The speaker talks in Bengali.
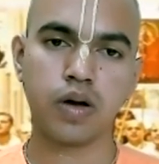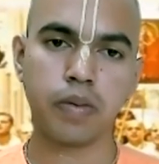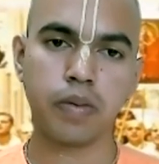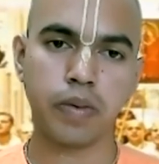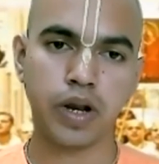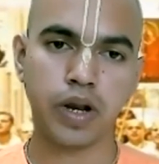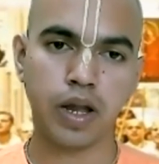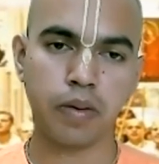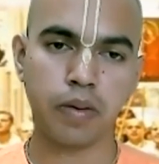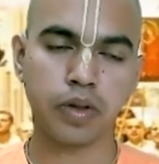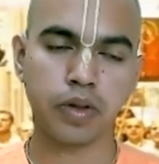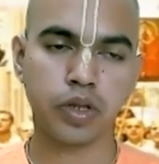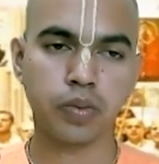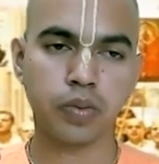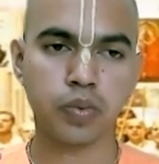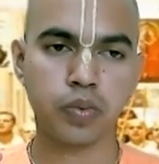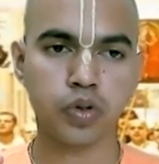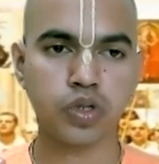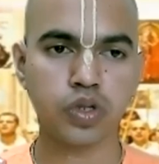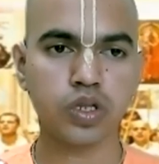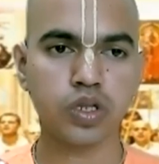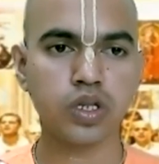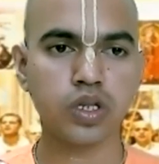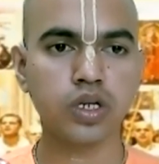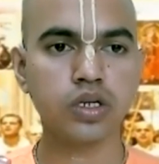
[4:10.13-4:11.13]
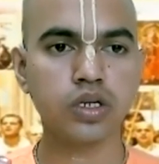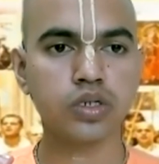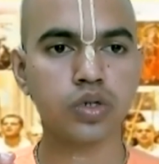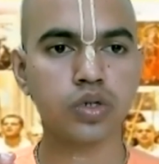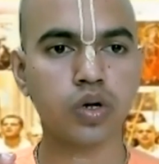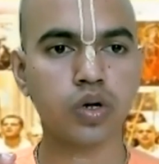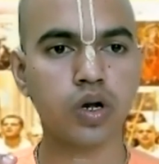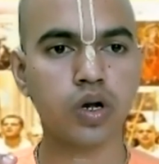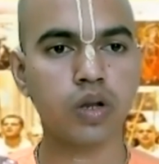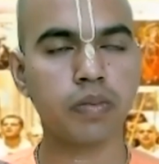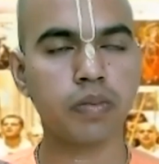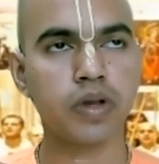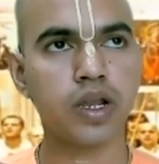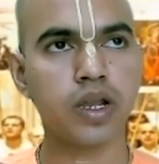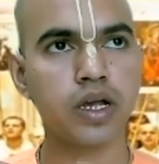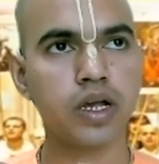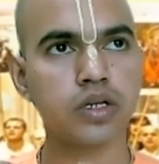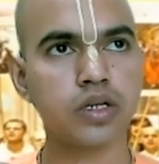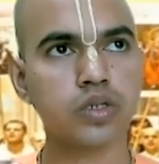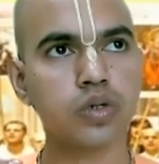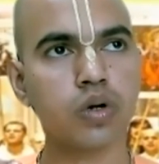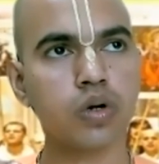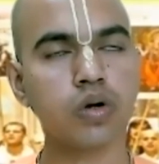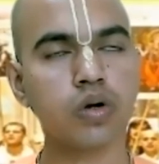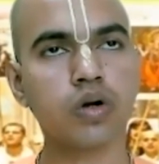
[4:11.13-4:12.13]
মানে আমাদের প্রতিদিন সকালবেলা
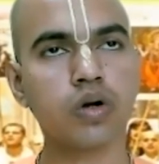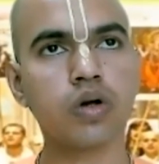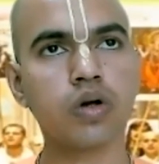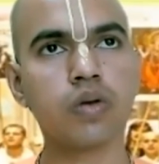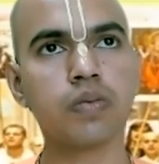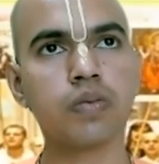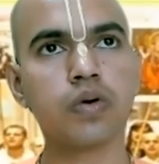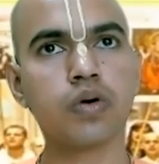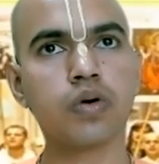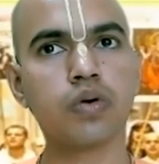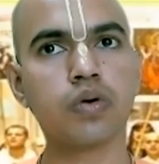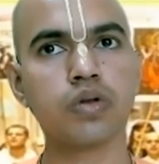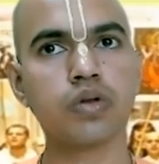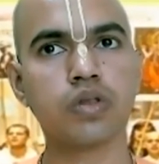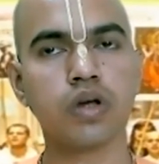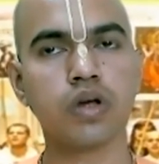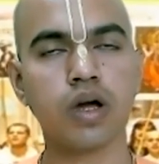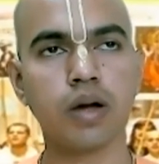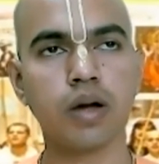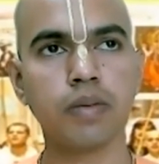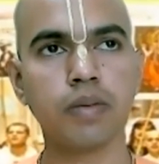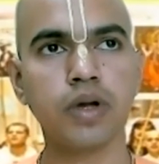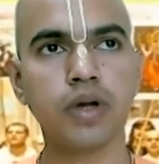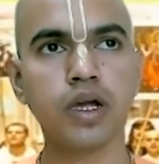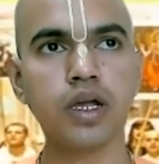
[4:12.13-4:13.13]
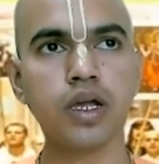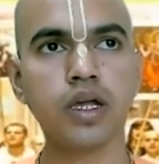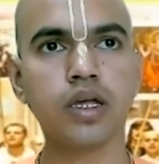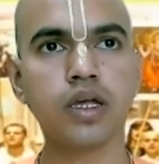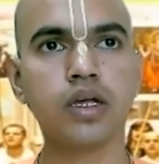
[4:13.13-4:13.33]
সংকল্প করতে হবে